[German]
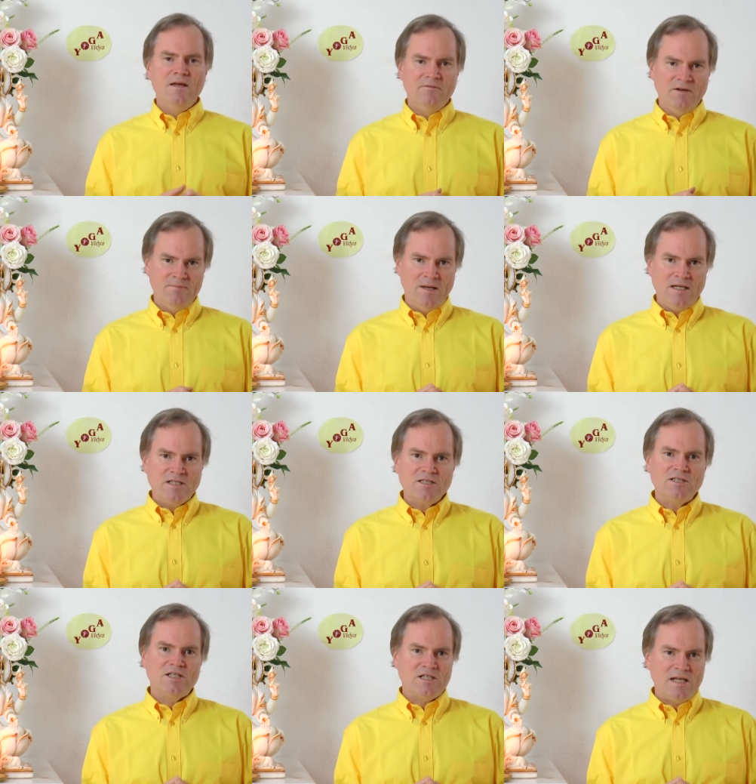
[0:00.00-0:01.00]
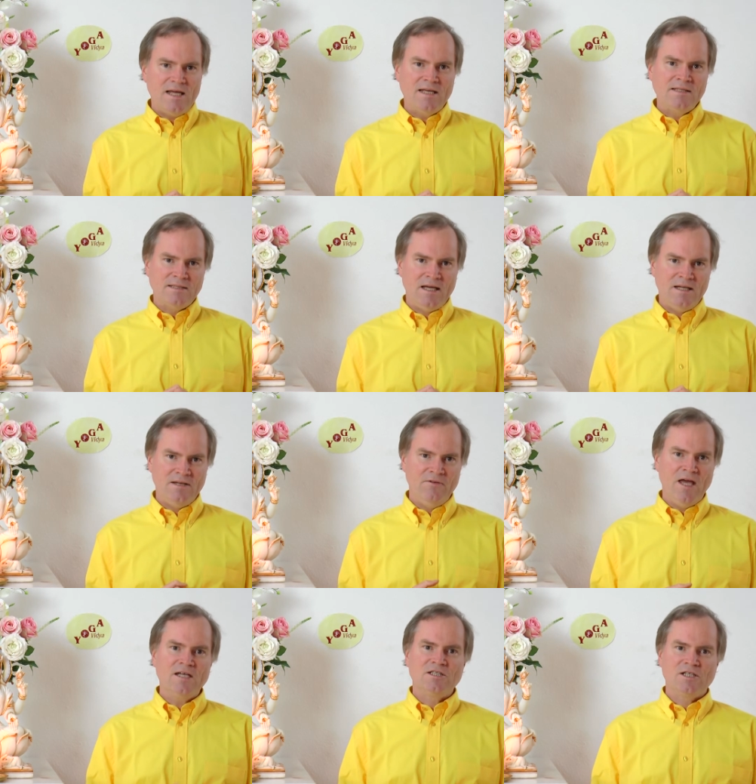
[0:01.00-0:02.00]
Wenn Menschen sich gegenseitig
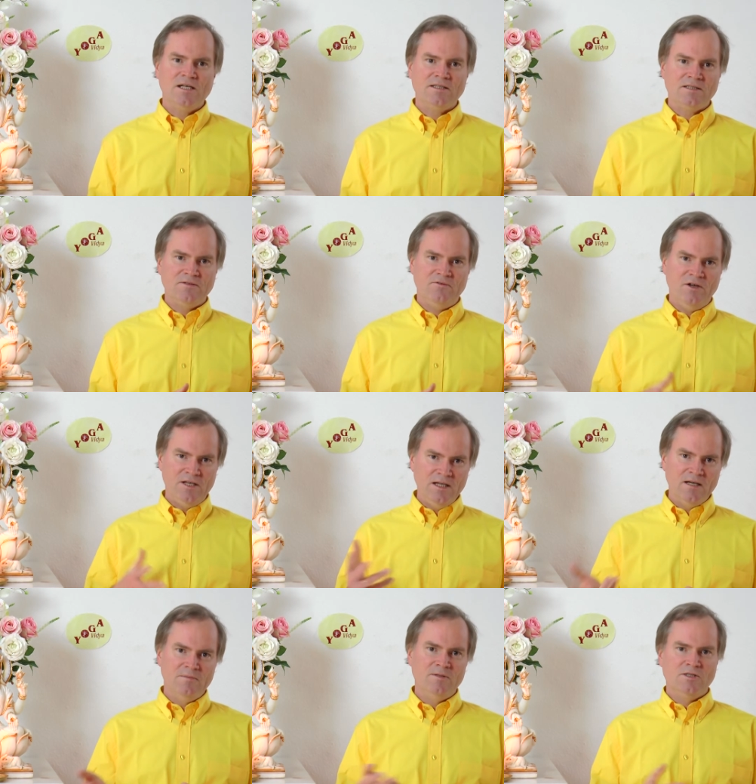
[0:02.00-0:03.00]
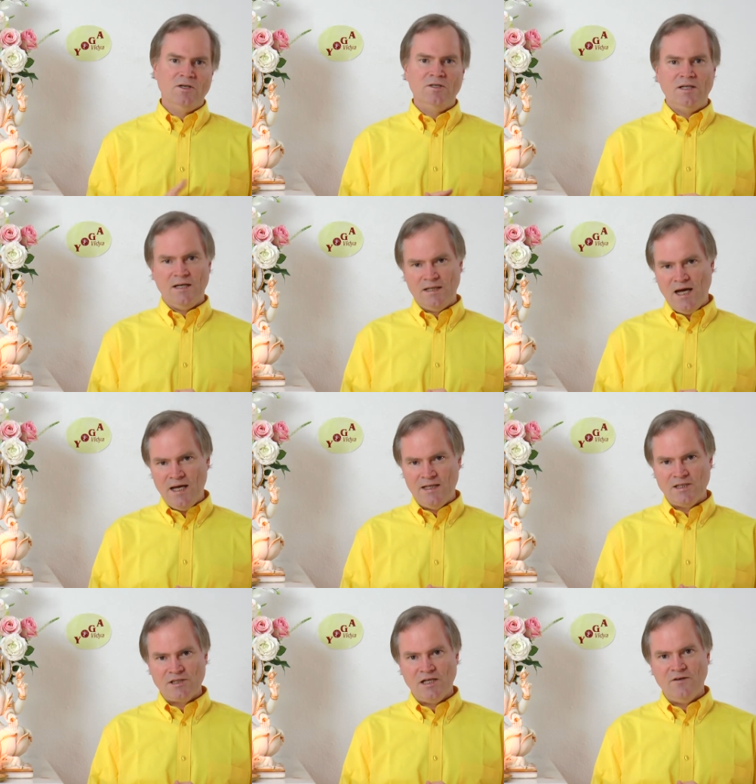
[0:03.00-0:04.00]
wertschätzen für ihre besonderen
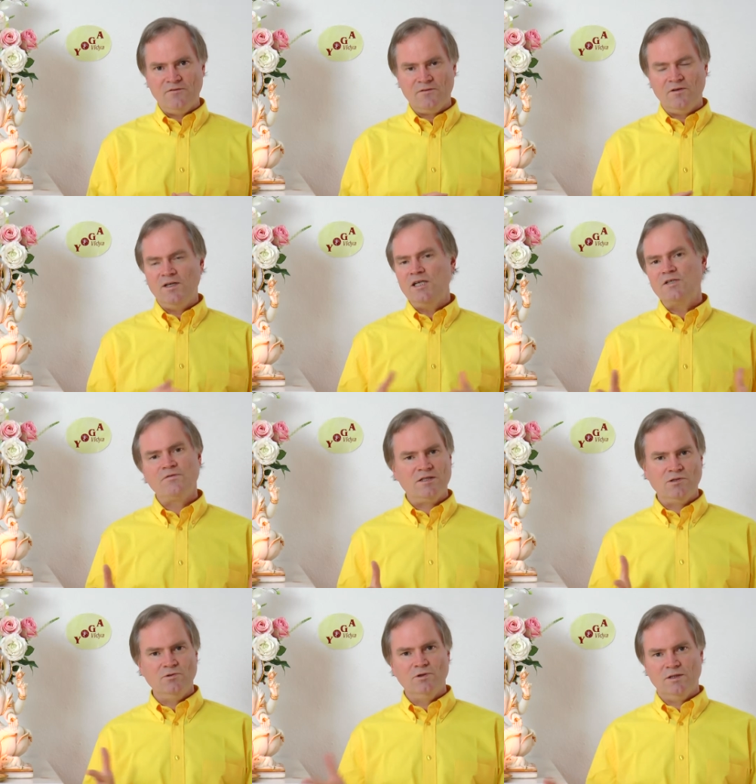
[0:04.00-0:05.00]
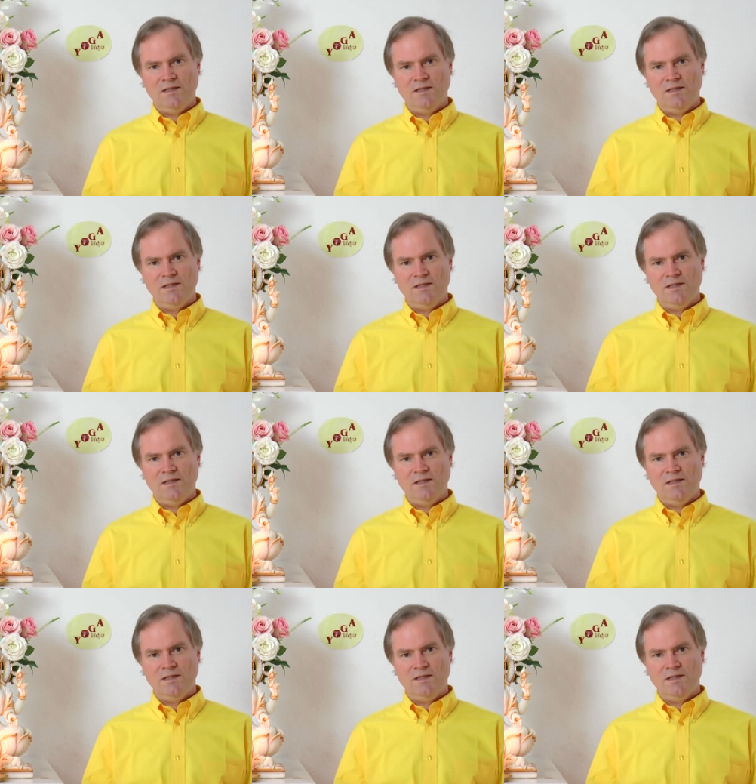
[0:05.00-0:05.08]
Eigenschaften und nicht versuchen,